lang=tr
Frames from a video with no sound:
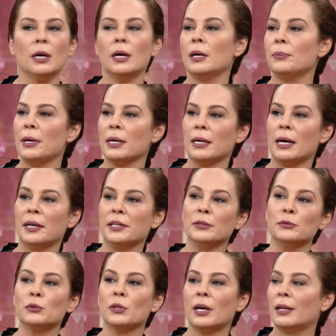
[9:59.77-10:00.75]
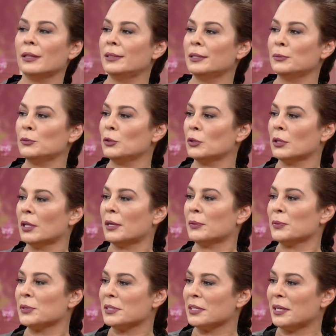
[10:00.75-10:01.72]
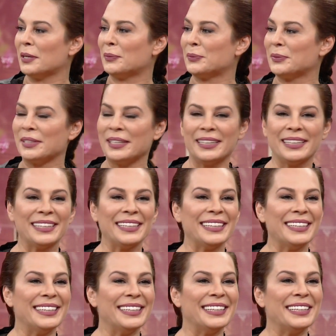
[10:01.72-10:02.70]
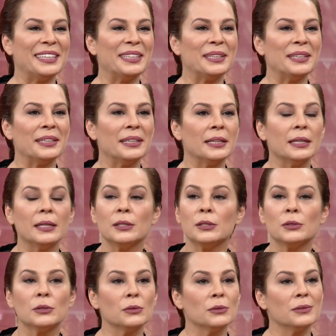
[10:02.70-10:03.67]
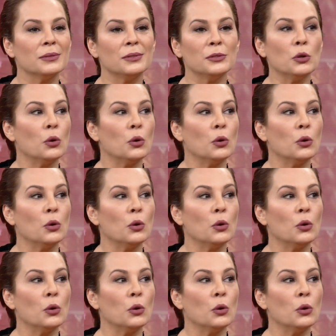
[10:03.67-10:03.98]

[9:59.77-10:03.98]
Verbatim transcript: Aa bak Arnavut kaldırımı diyorlar mesela bana. Kınalı bebek de olabilir.